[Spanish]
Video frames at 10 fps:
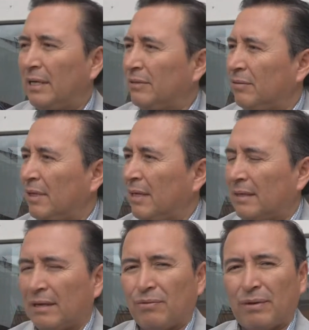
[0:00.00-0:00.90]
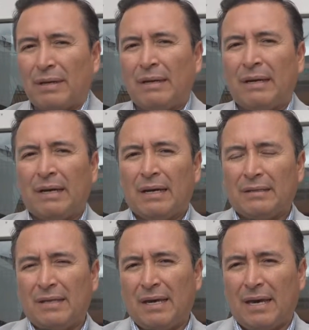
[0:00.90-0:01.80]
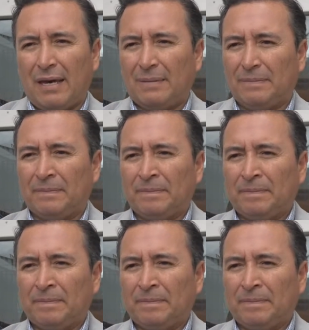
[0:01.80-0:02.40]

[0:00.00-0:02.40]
de la ciudad de La Tacunga. Así que